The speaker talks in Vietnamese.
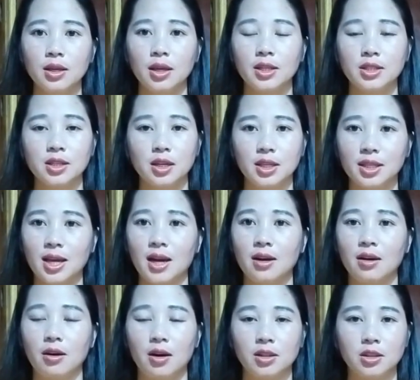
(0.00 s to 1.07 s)
để giờ lý trả
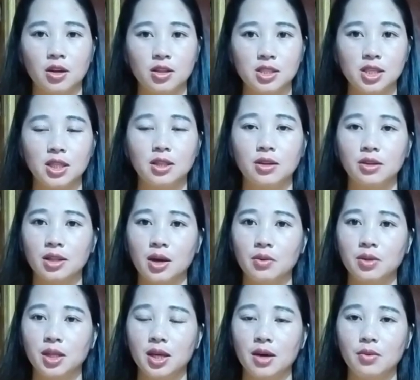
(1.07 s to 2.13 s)
lò họ thọ chỉ nón
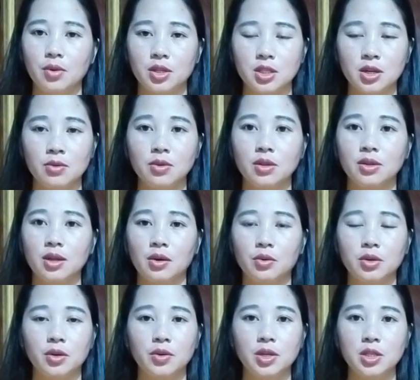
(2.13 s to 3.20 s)
tàu thiết ở trong nón
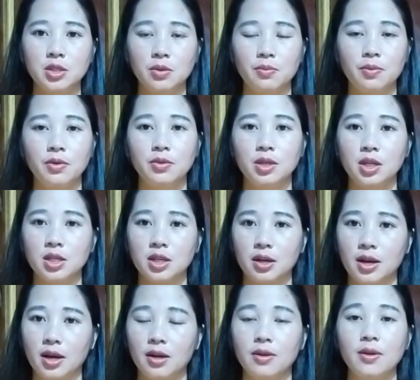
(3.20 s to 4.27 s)
tàu đầu ít trong phương thiên sở
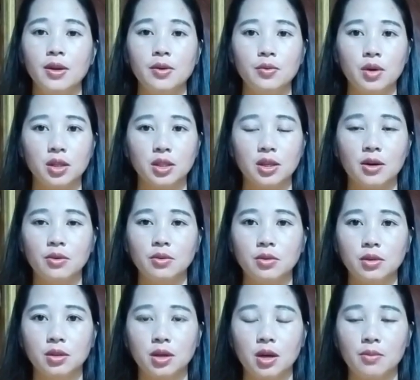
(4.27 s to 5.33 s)
đợi của tàu
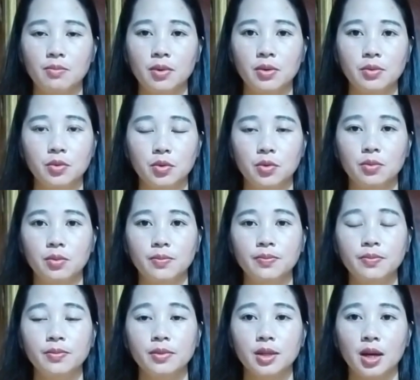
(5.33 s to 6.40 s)
lõm cú
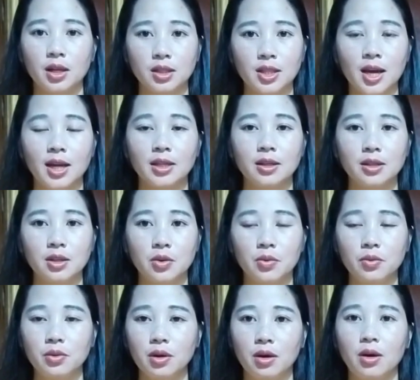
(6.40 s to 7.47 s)
à, thả nhất trong
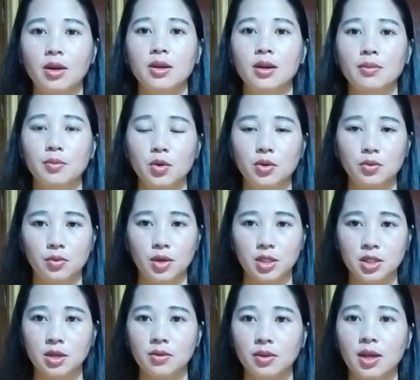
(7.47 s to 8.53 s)
hướng nọ mua lụa
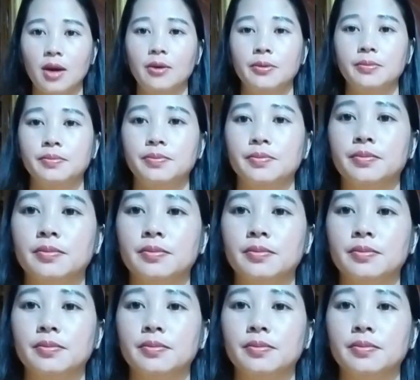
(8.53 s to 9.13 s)
trong tàu